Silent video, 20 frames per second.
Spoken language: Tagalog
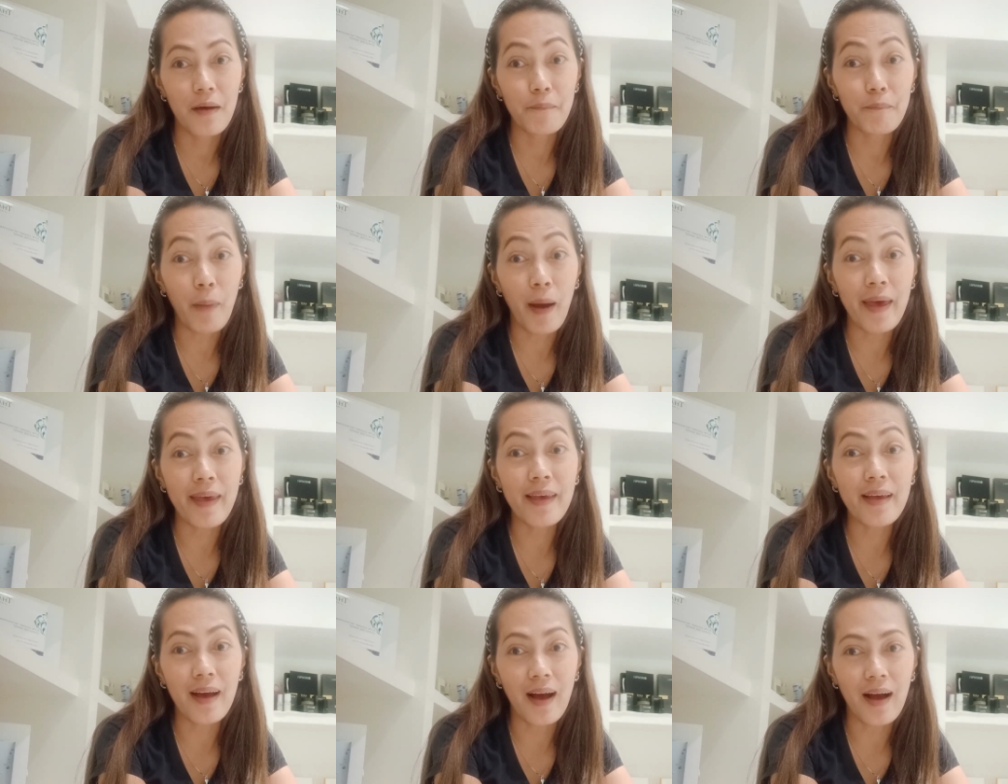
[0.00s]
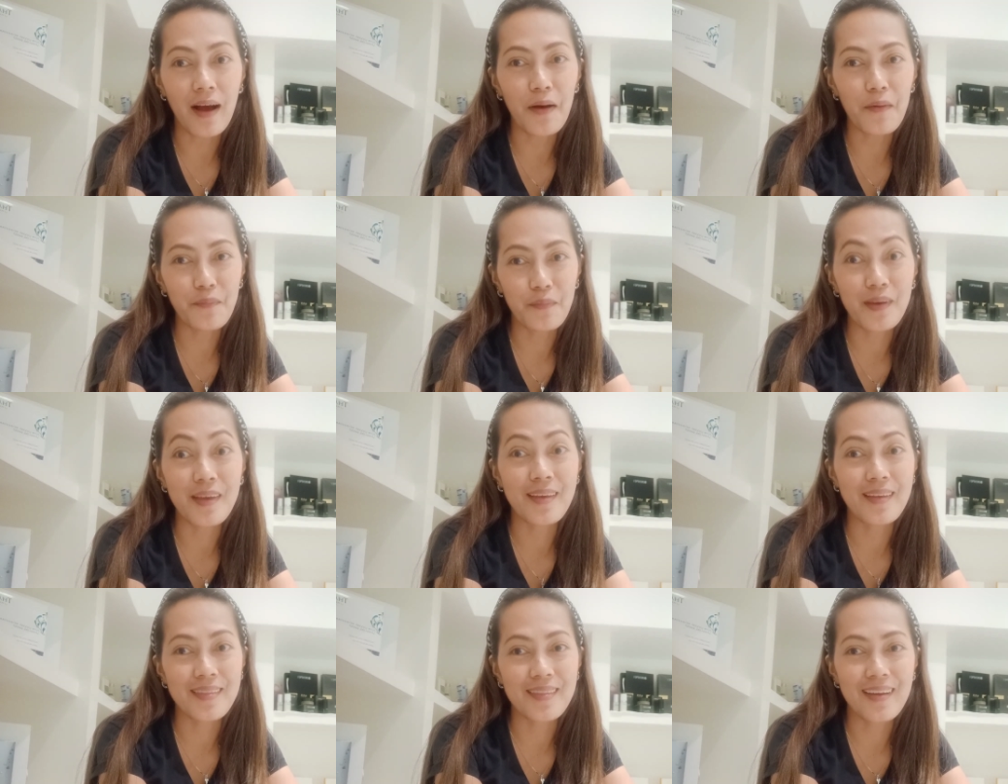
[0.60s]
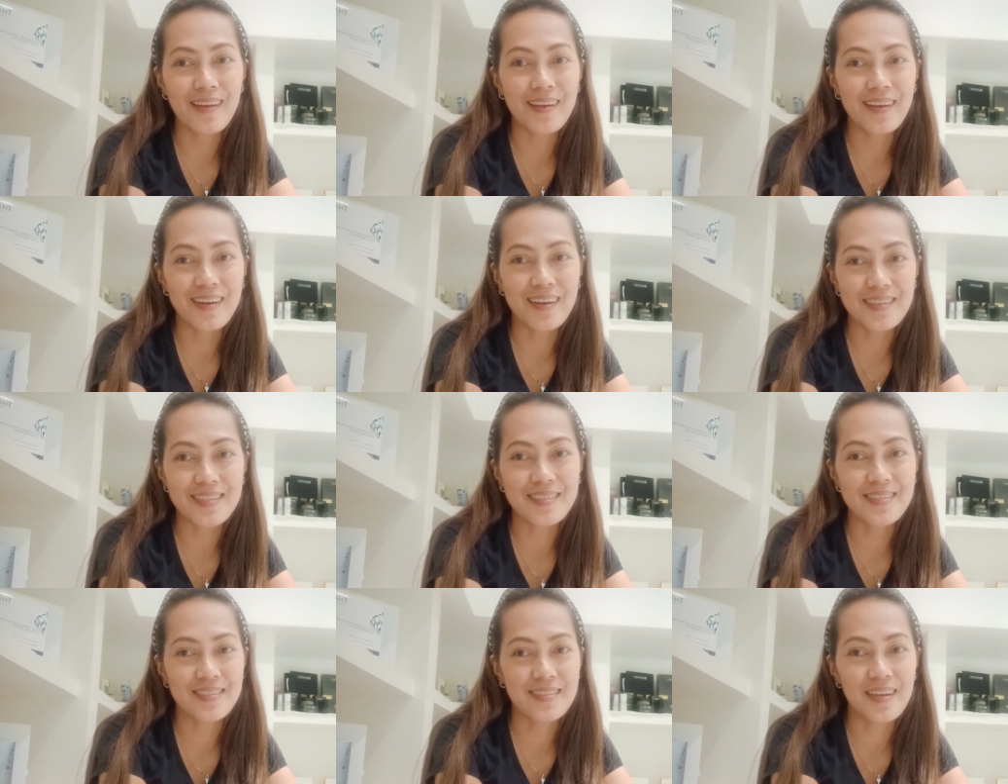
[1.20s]
pahinga kami talaga
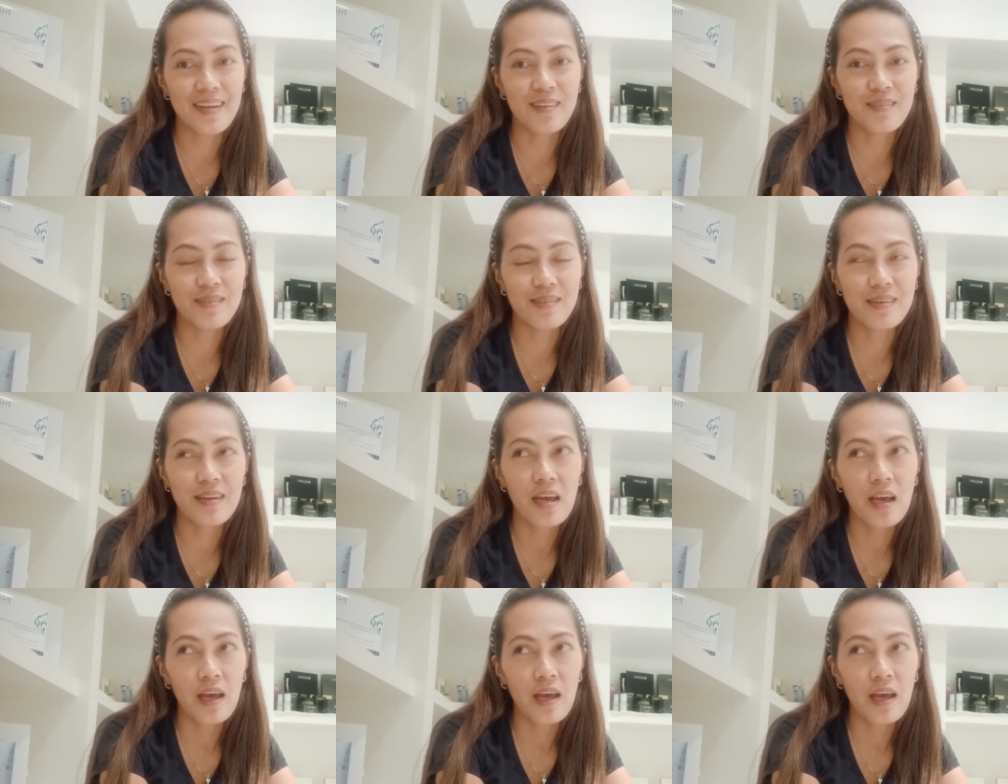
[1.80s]
sa salon.